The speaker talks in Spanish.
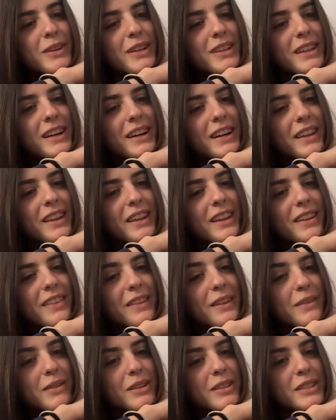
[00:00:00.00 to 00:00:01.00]
Muy tarde,
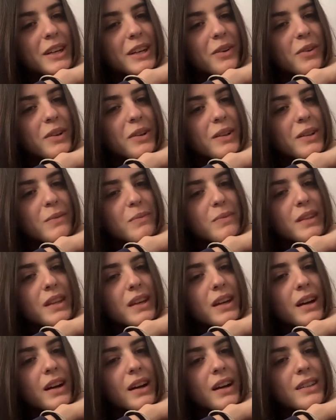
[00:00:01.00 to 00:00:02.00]
demasiado.
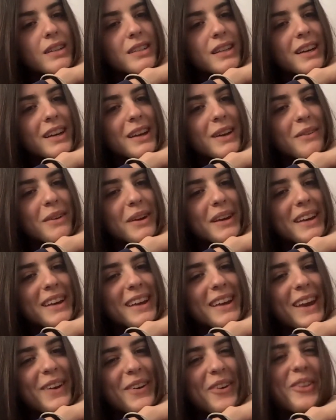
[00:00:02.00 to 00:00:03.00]
Jaja, sí grave
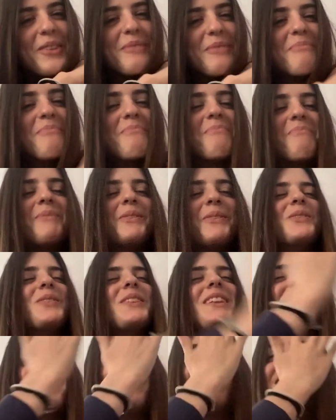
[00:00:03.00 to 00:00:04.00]
Que hijo de
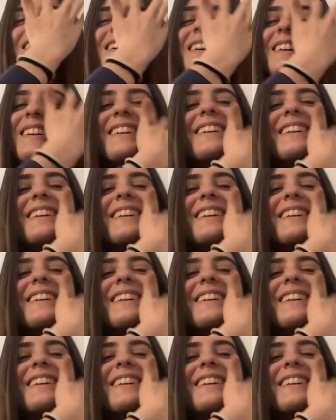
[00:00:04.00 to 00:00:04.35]
puta.